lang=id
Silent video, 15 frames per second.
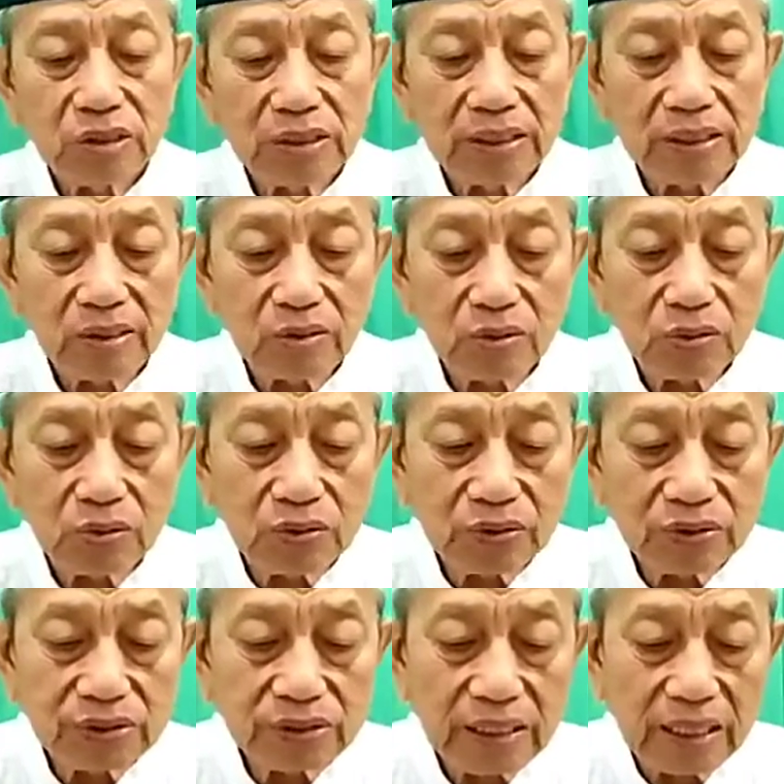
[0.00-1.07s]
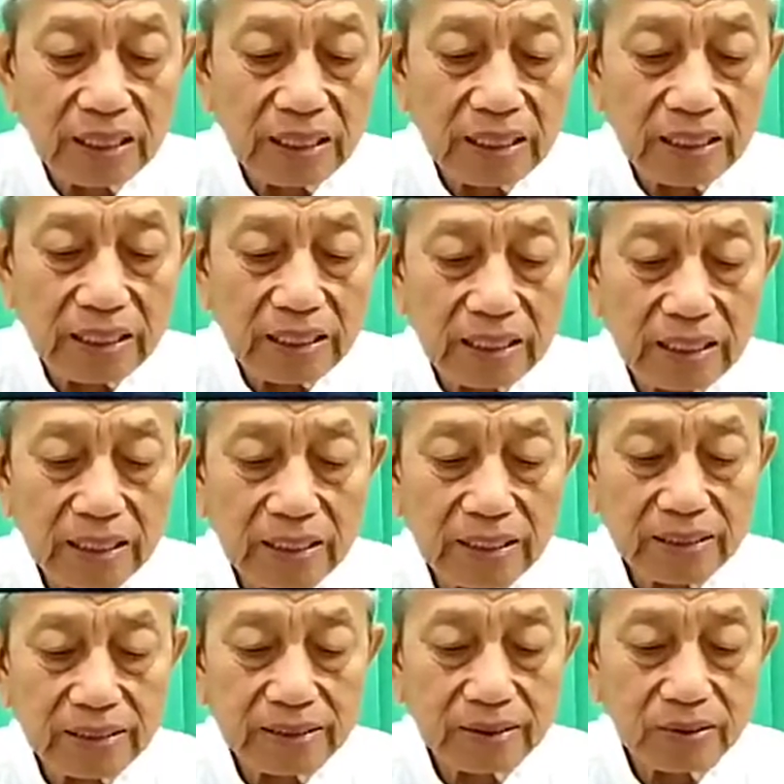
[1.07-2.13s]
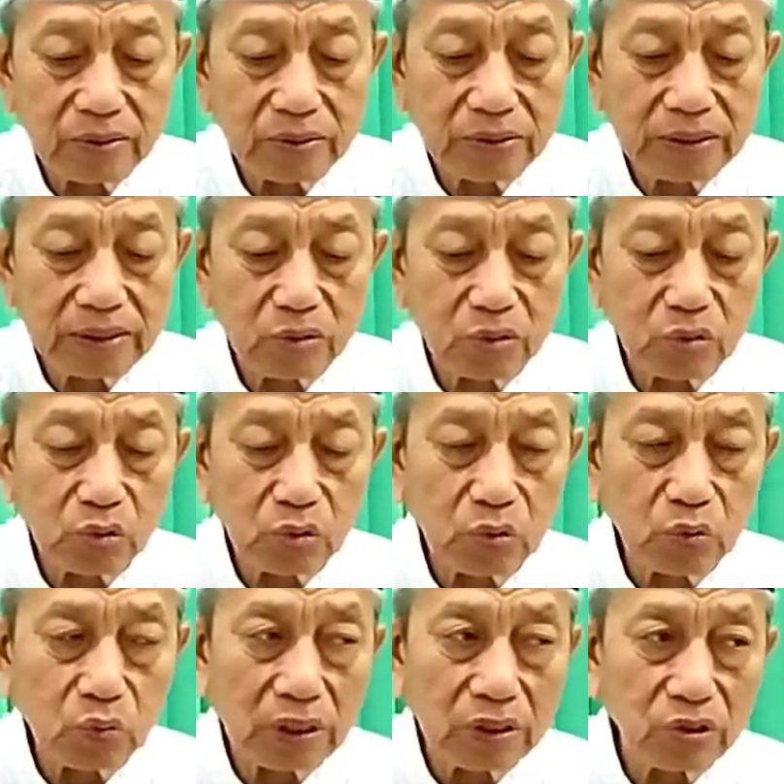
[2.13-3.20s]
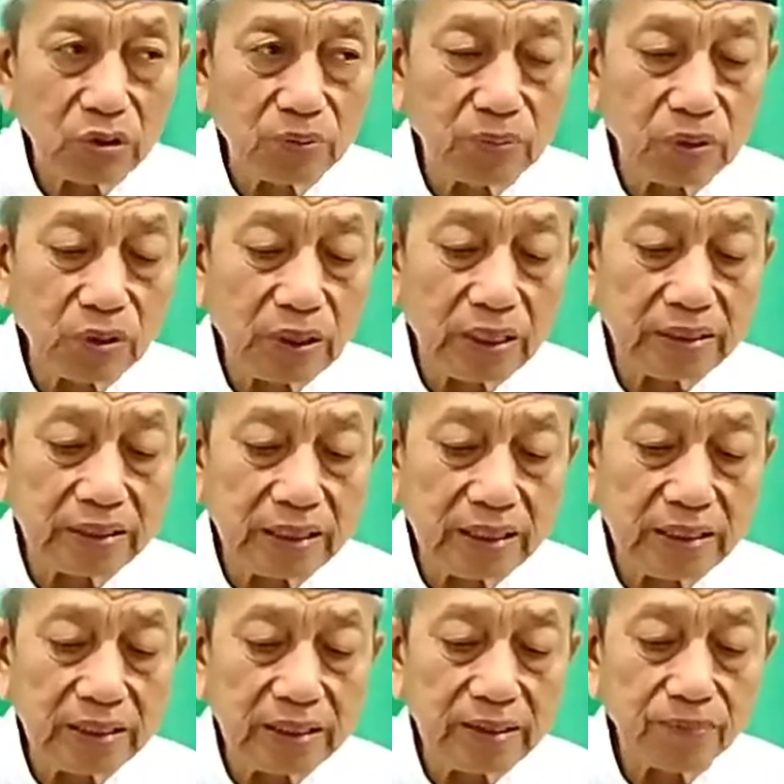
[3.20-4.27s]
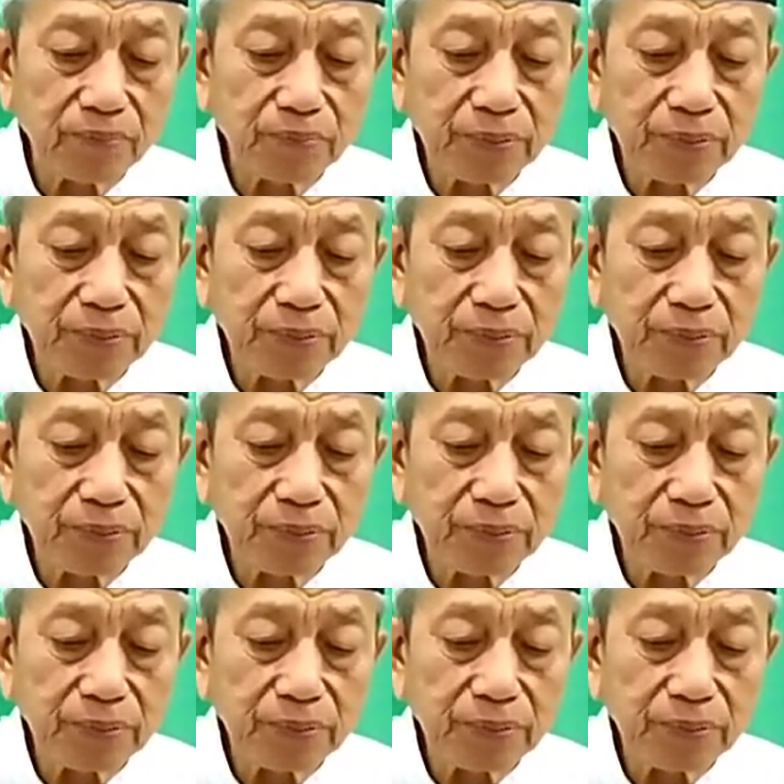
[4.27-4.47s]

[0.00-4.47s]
niku sah niku niku kudwatum roatin